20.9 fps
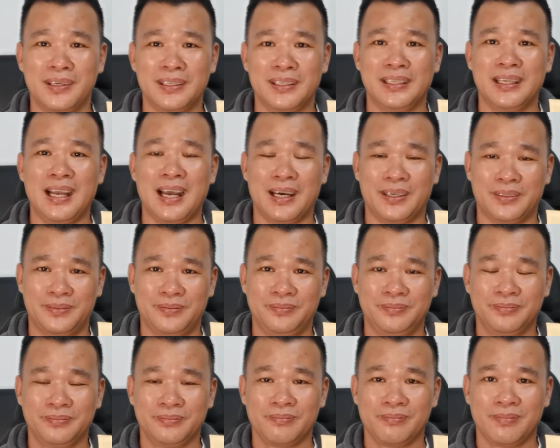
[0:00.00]
đi học
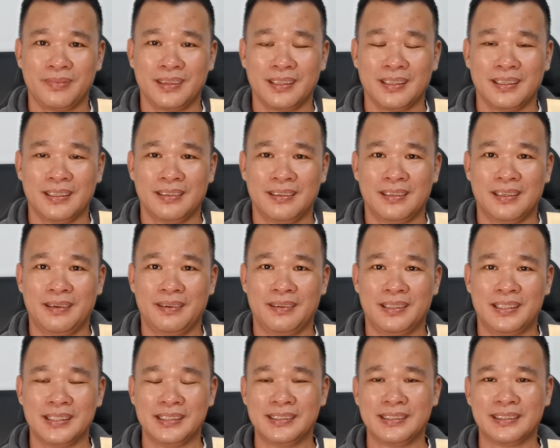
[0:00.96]
à,
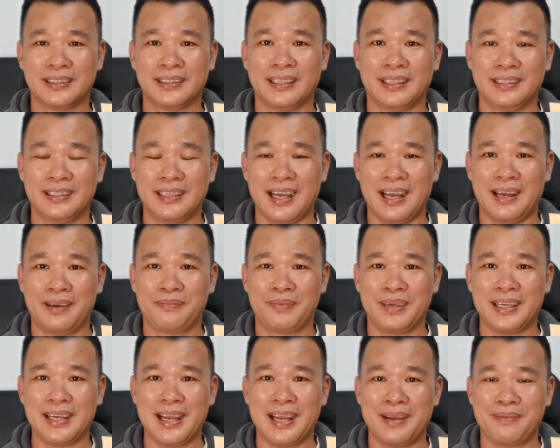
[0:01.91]
thường là giờ mấy
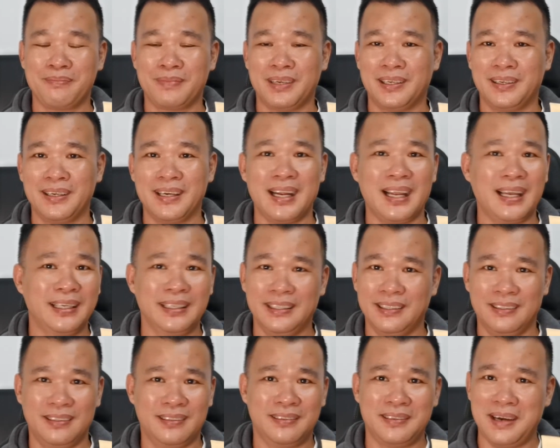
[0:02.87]
em mà nó gây
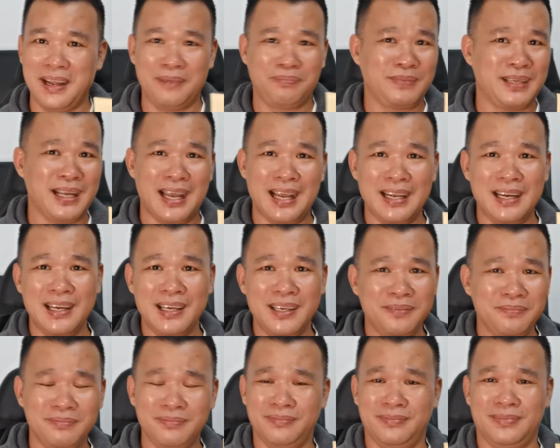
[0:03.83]
nó đẹp trai
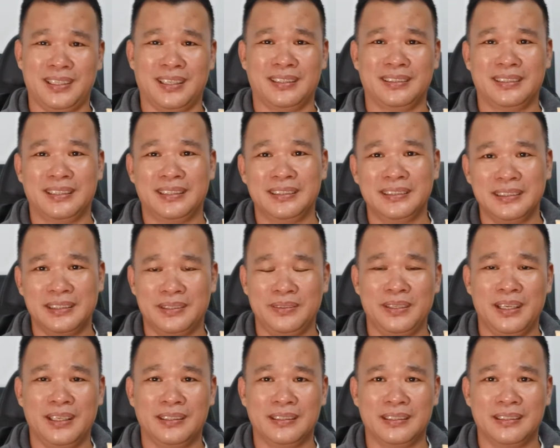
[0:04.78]
lắm trời ơi tôi
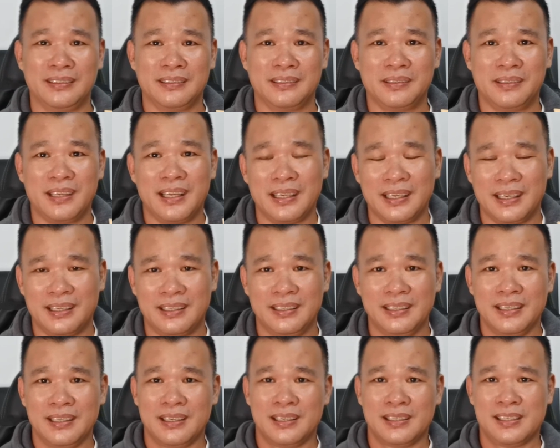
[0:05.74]
nhìn nó thấy là
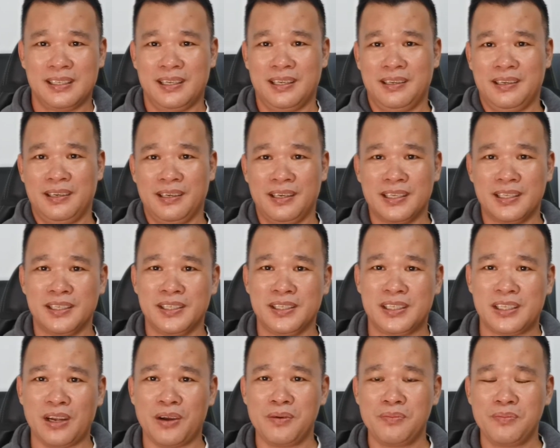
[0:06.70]
người
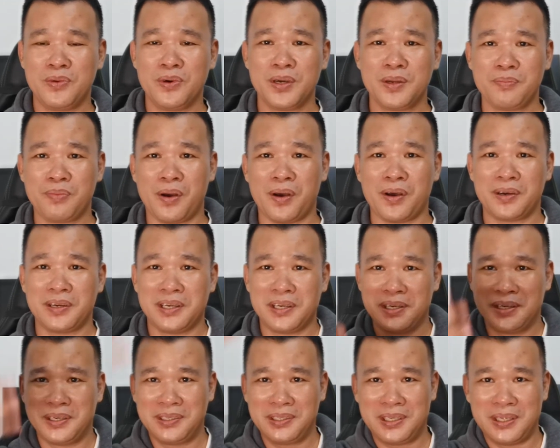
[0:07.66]
sáu múi
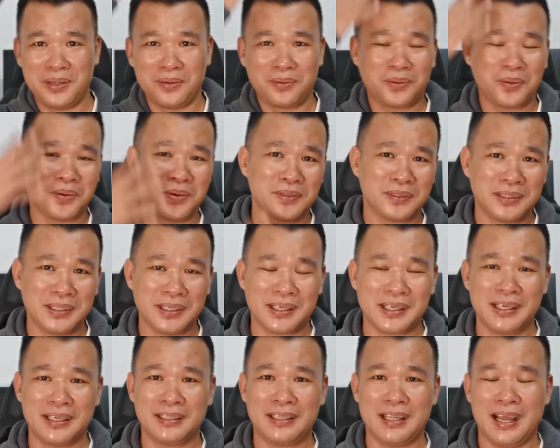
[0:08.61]
body nó chịu tốt về
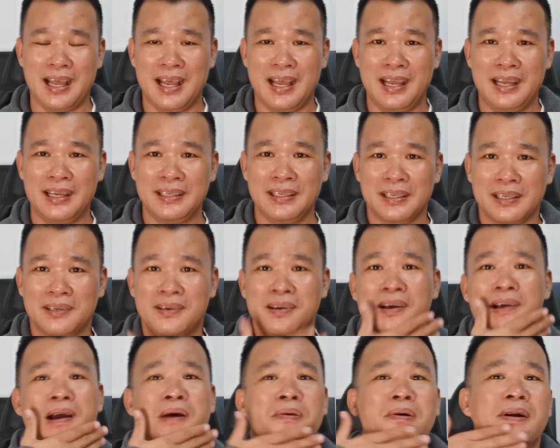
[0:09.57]
cơ thể có
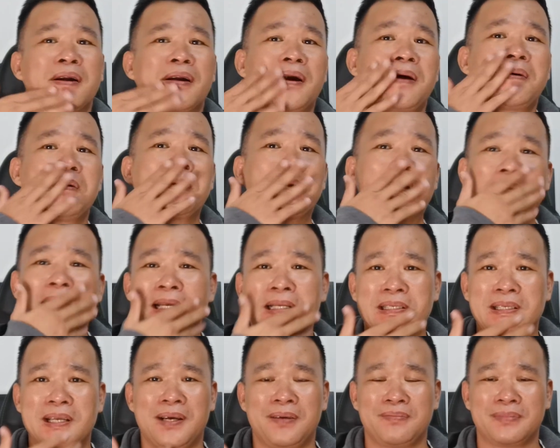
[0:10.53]
ông là râu ria
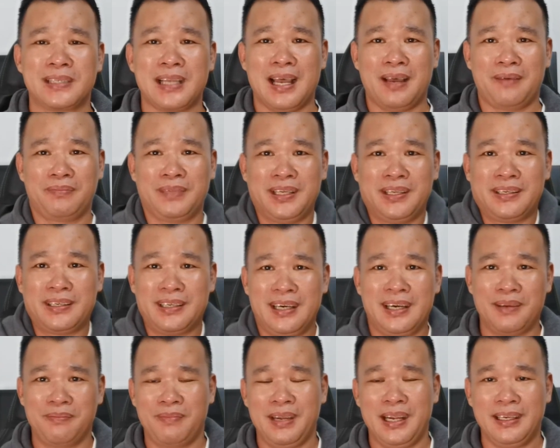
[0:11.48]
sờn sàm nhìn rất là
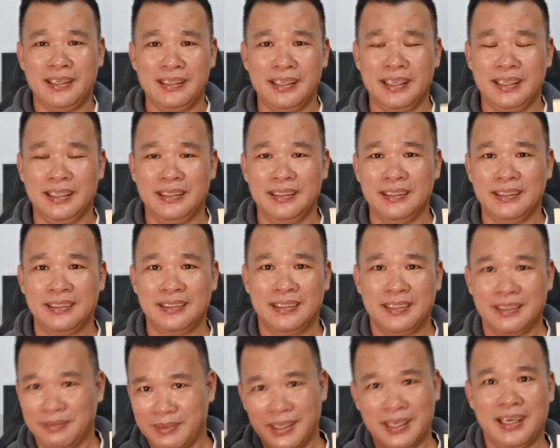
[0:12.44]
men lì
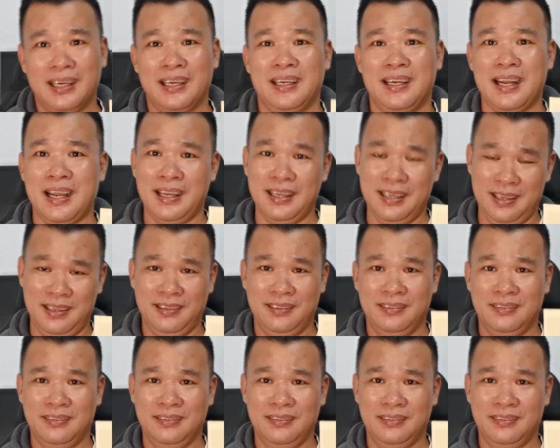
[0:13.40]
nhưng mà là gái